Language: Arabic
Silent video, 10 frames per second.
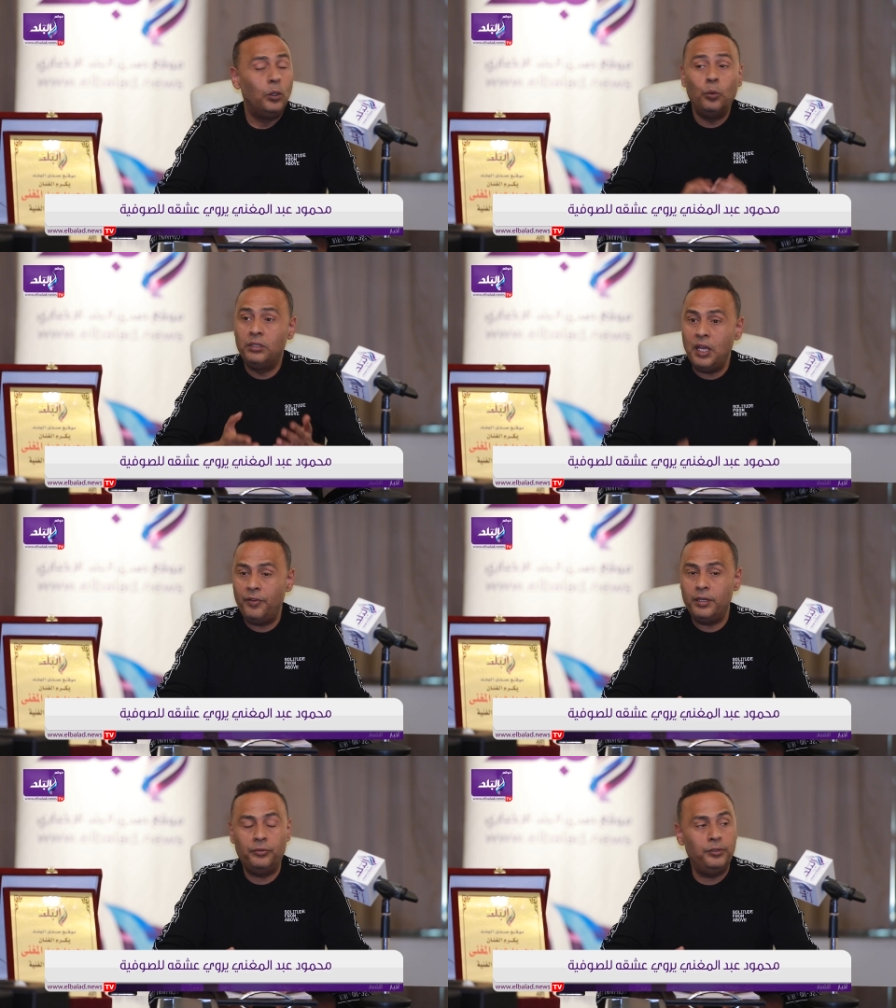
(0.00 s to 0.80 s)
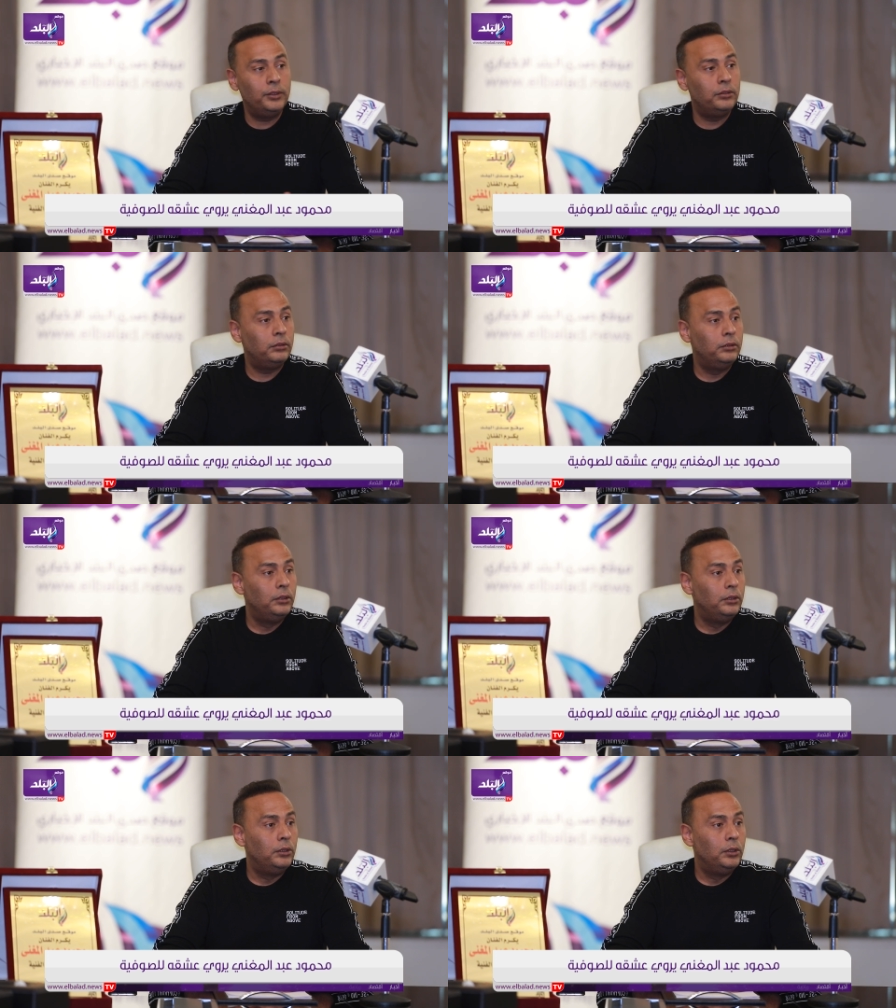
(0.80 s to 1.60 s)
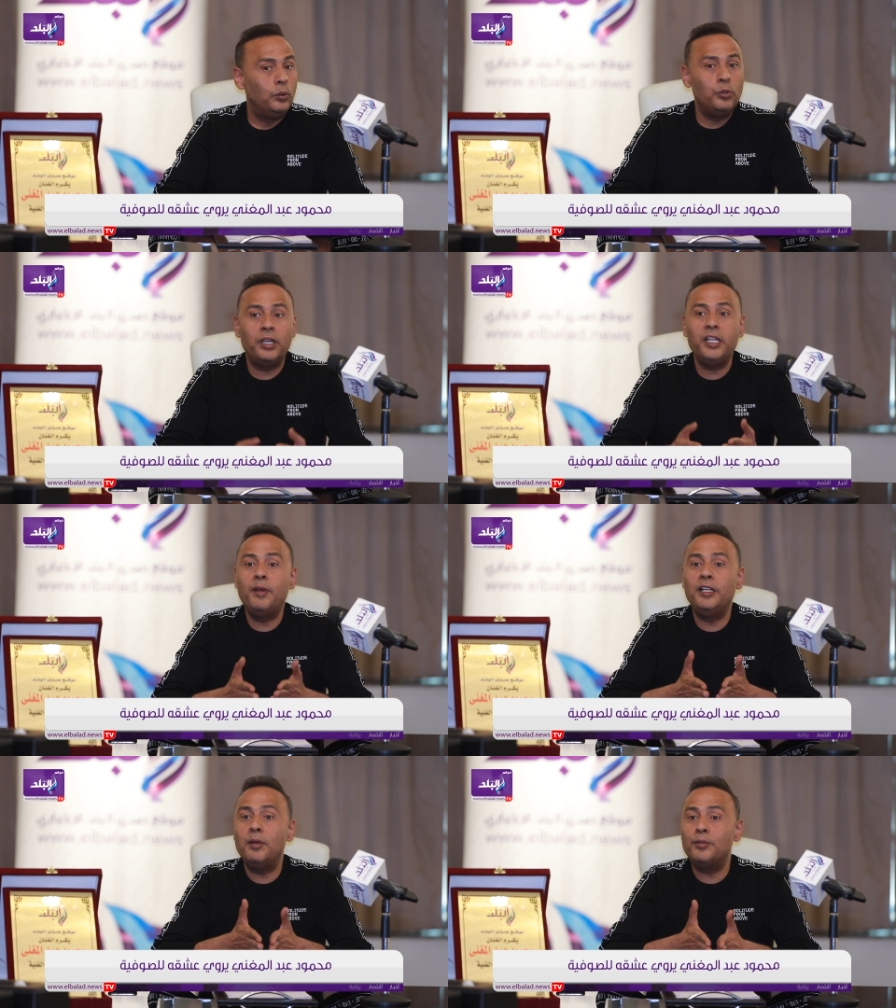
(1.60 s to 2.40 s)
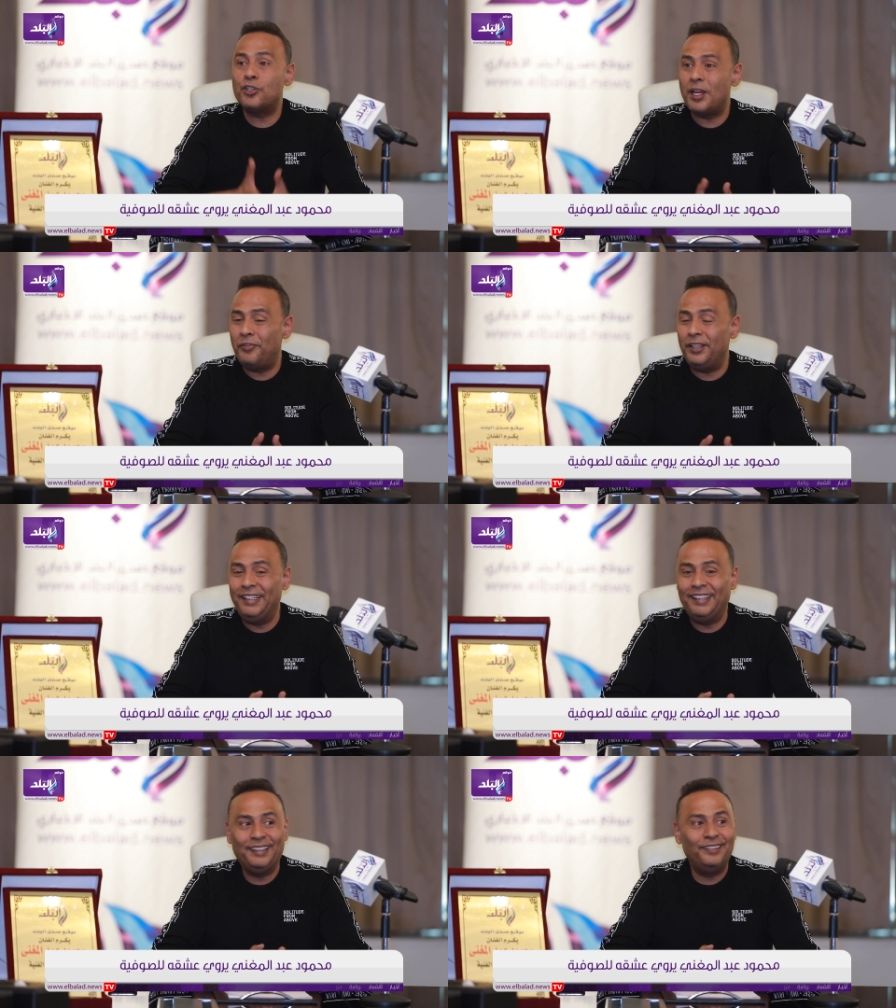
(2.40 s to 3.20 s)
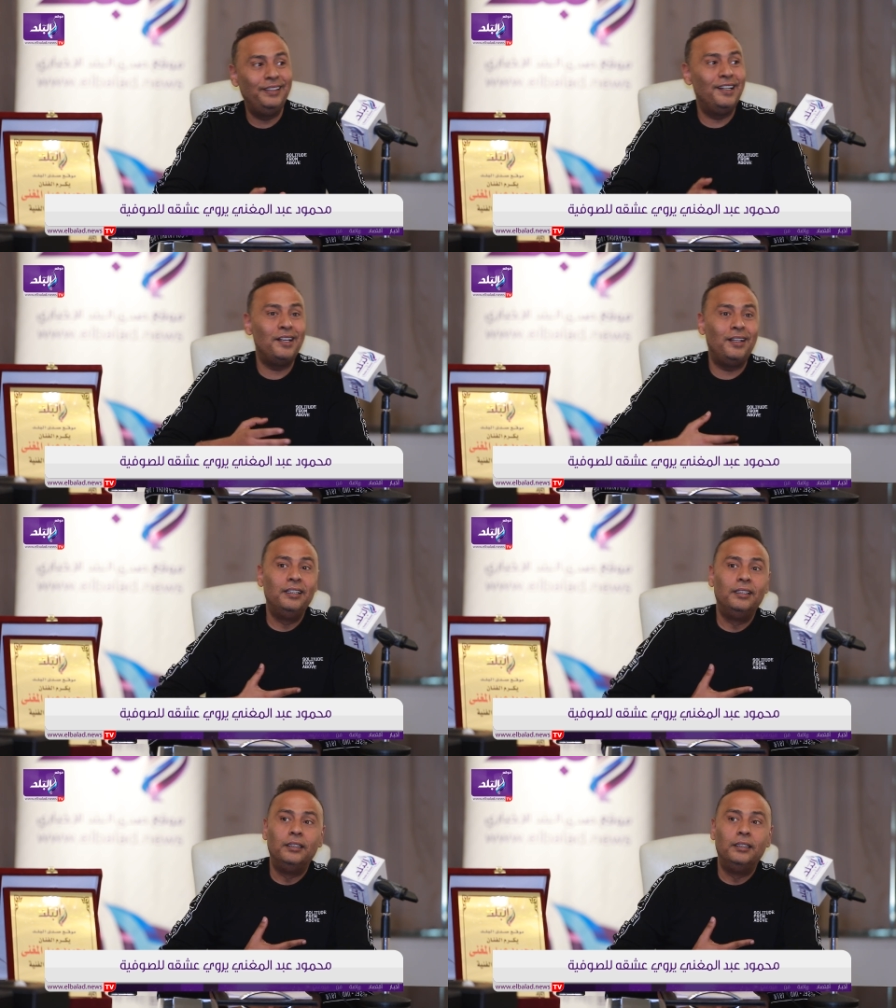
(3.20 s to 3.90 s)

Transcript: واتدفنت في مصر وزي ما الامام الشافعي اللي انا